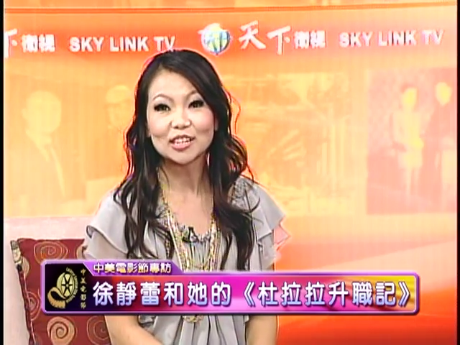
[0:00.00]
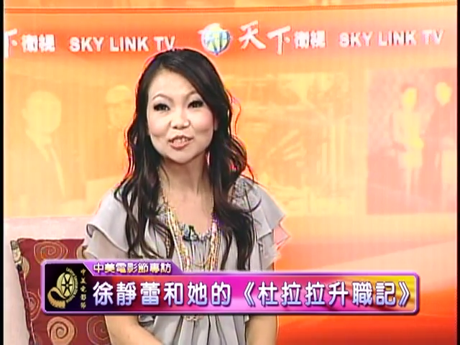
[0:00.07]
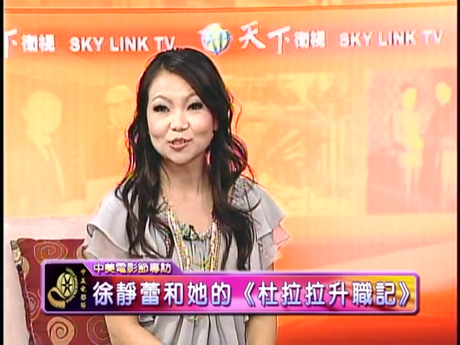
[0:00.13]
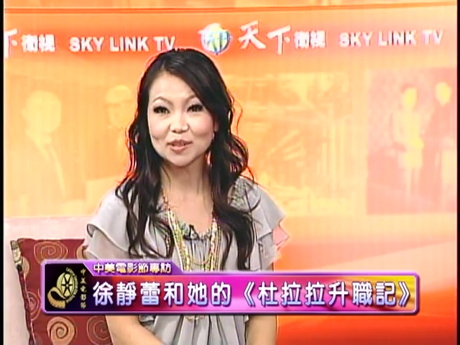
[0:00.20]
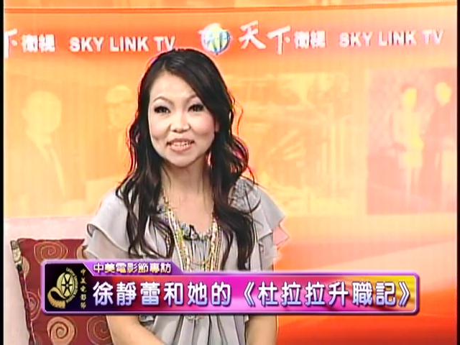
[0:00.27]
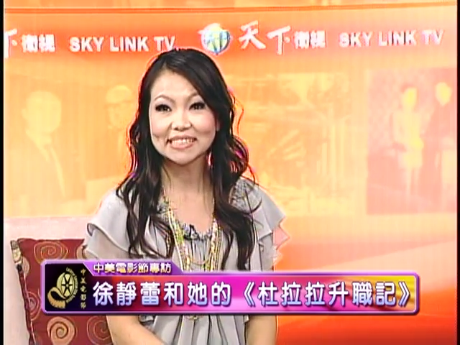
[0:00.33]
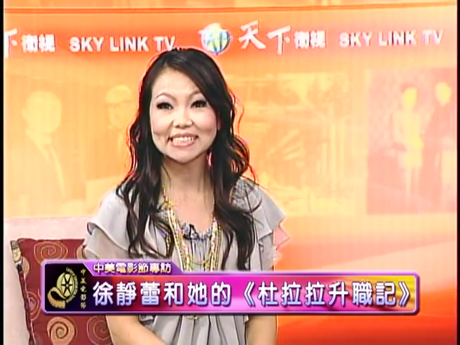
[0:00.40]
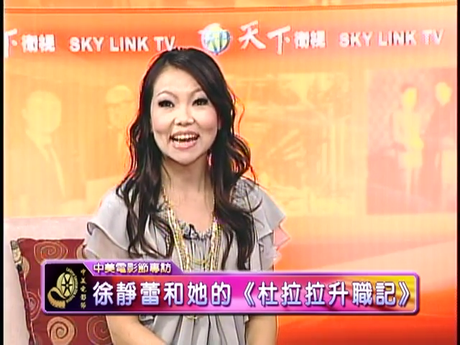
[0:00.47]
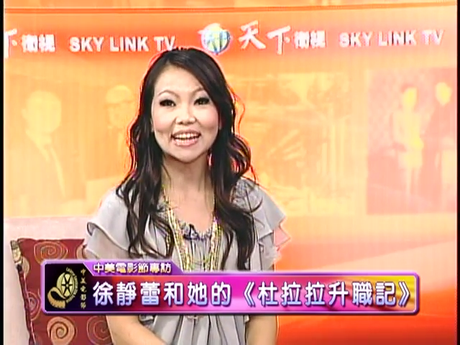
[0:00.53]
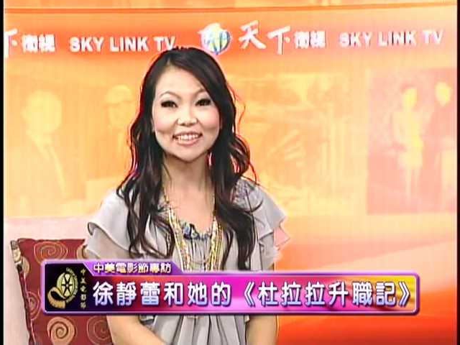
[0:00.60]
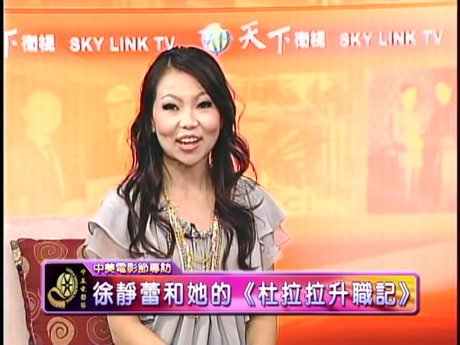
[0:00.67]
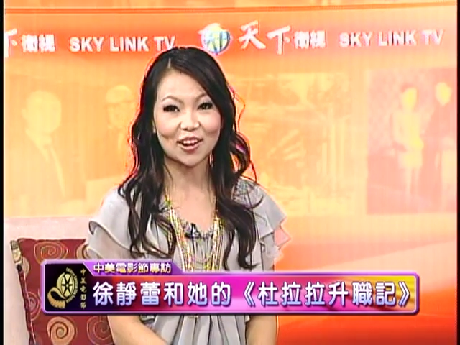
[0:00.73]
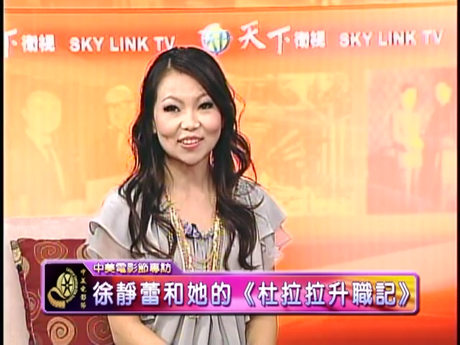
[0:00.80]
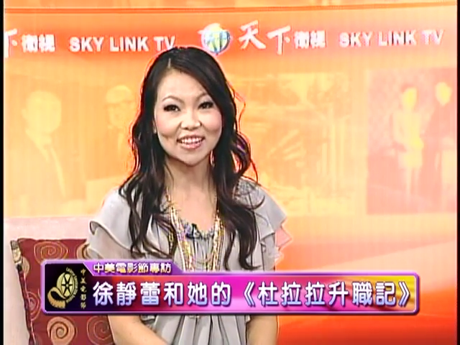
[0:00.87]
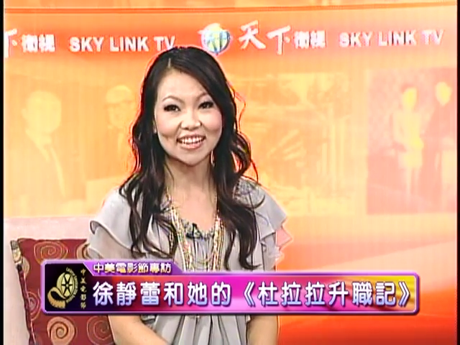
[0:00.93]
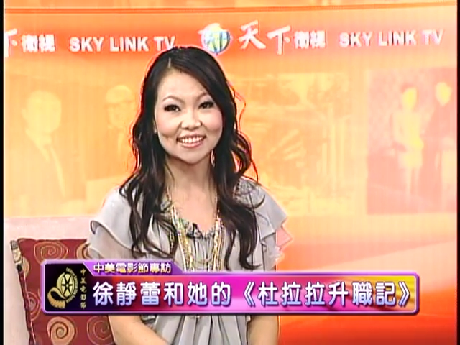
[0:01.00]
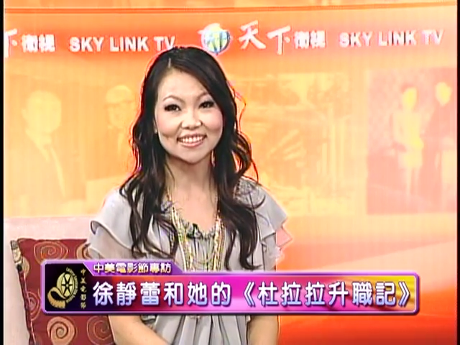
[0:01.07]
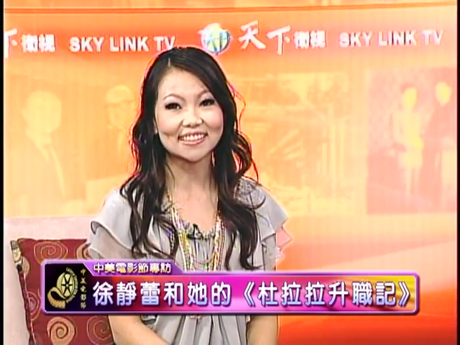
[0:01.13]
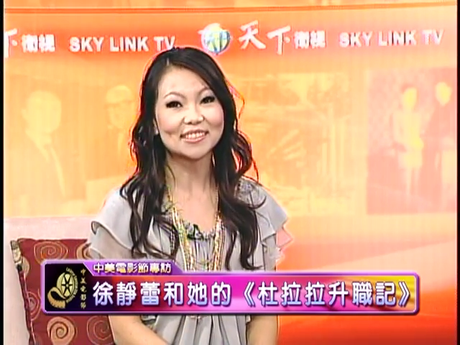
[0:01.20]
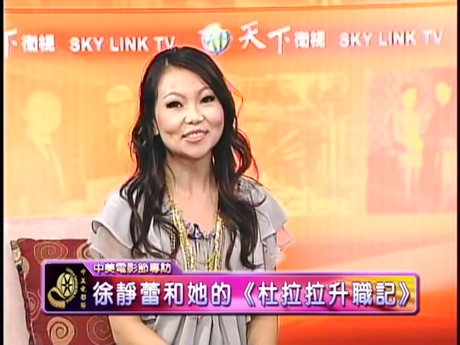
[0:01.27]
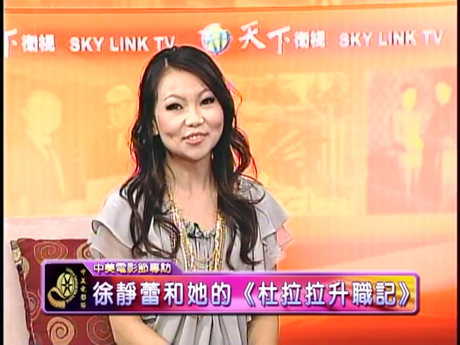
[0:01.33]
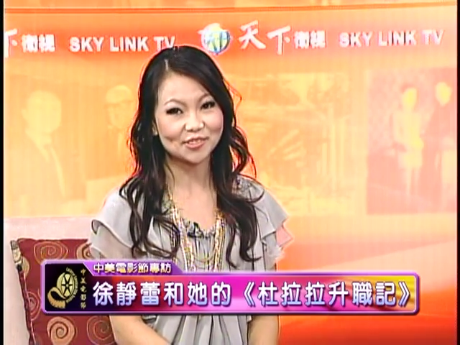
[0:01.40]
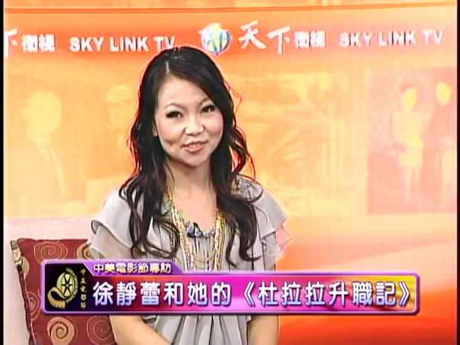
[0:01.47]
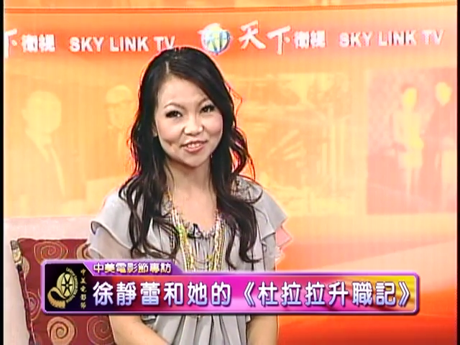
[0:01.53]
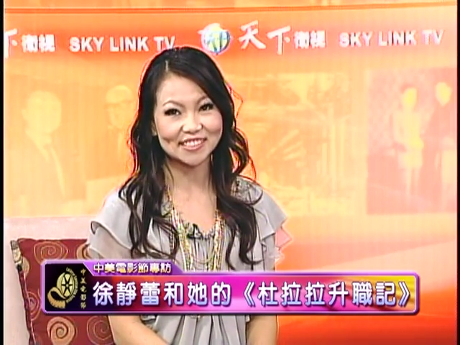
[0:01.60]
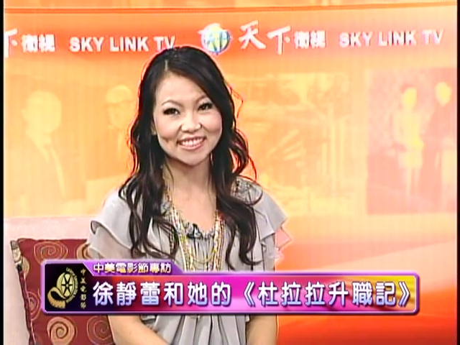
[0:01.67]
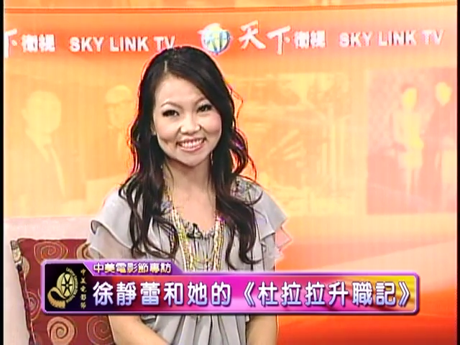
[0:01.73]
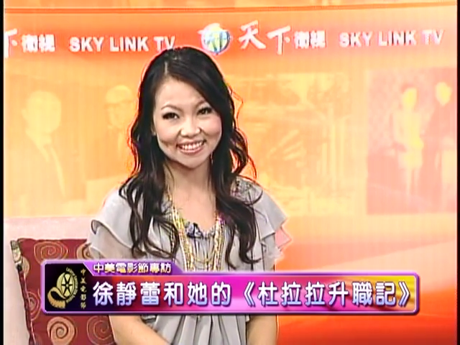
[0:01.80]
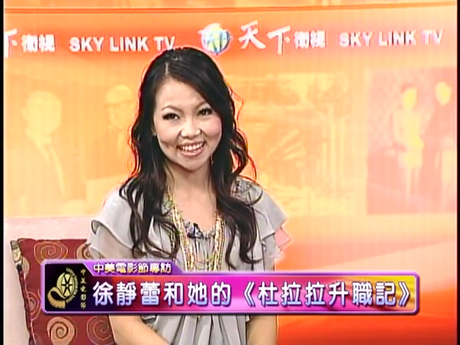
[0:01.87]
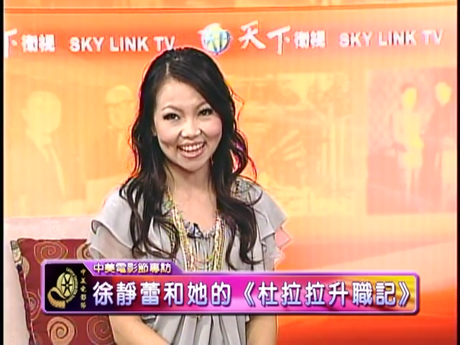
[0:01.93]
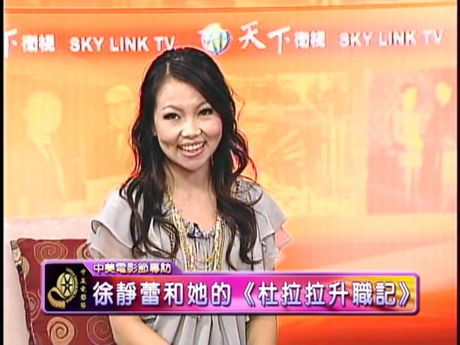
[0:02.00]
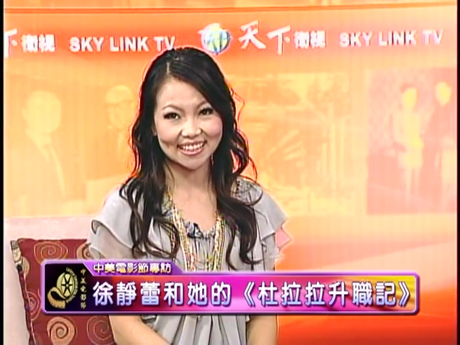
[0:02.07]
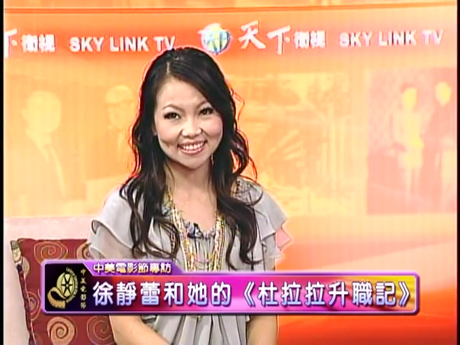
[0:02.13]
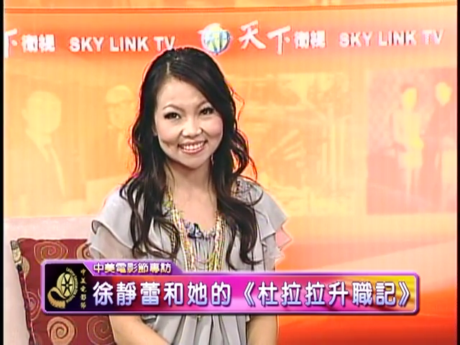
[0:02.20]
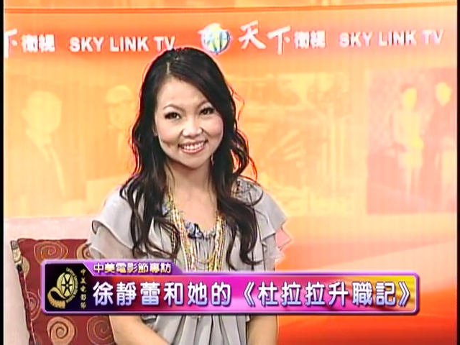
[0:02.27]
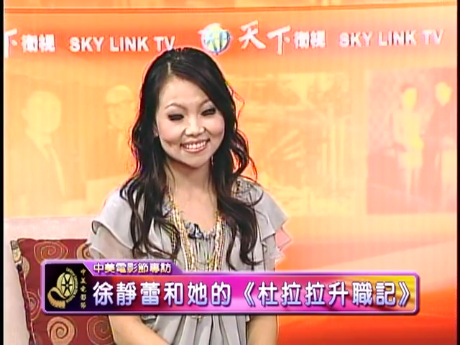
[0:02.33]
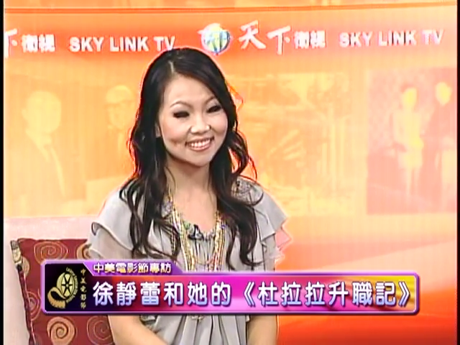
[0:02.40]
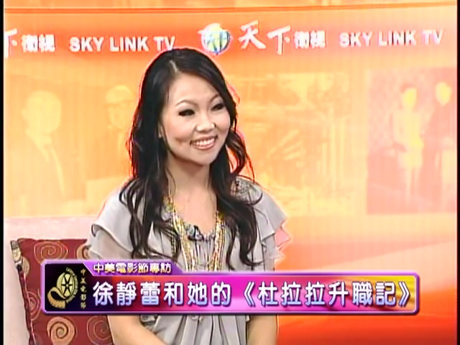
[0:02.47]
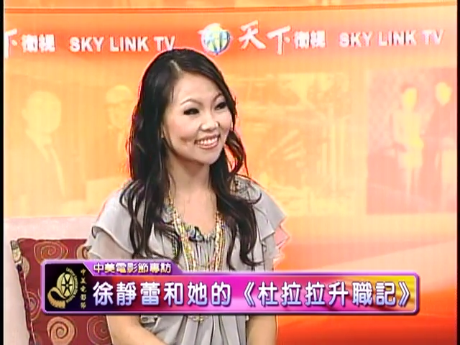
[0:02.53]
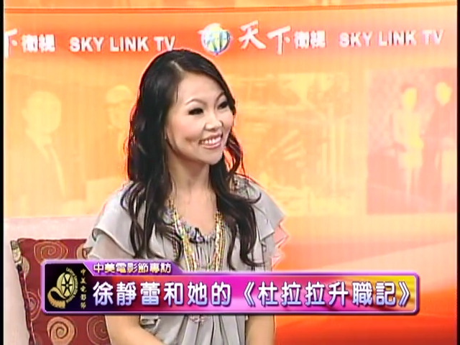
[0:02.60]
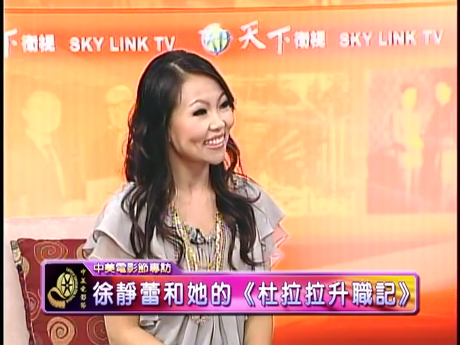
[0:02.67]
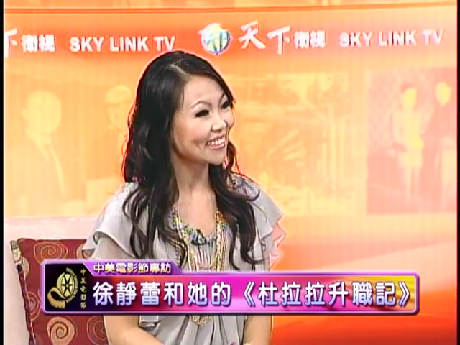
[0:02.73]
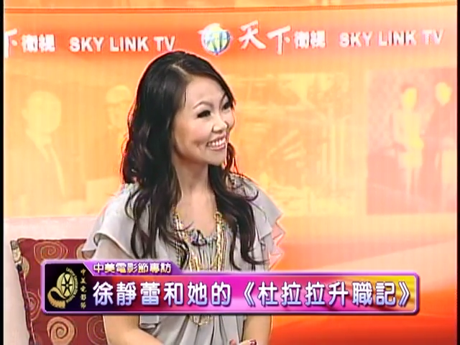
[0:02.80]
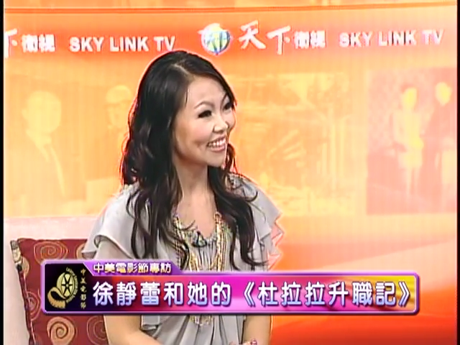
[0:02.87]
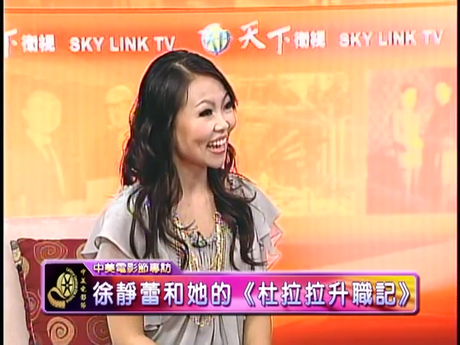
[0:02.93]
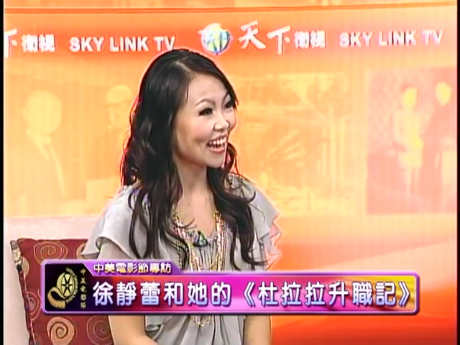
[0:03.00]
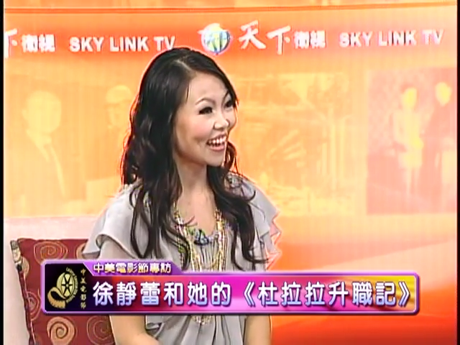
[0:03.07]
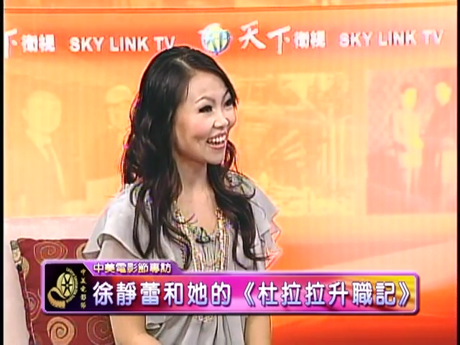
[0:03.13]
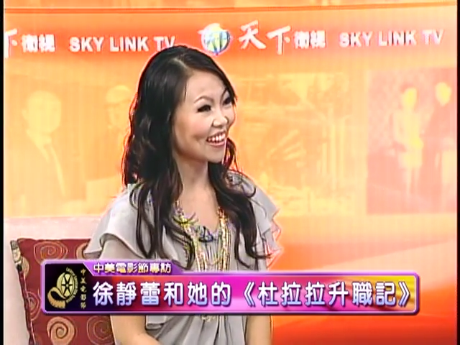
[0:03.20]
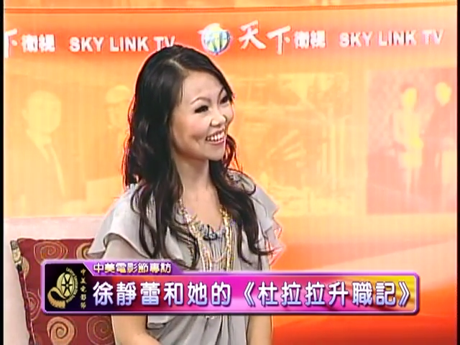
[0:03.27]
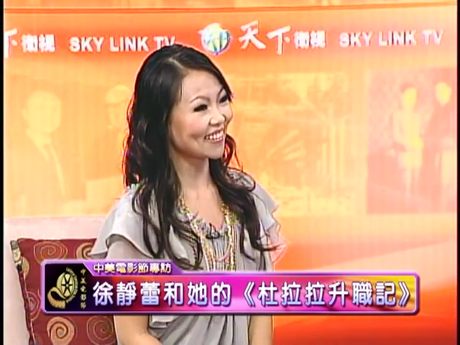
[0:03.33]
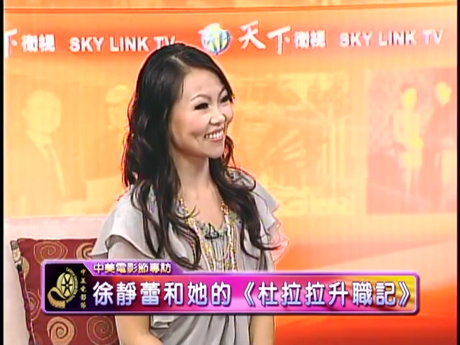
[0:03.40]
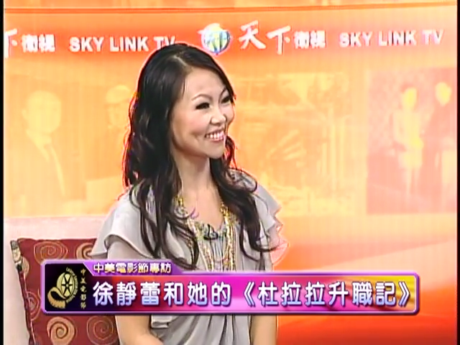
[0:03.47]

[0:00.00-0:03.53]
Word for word: 最佳导演的徐静蕾。你好，你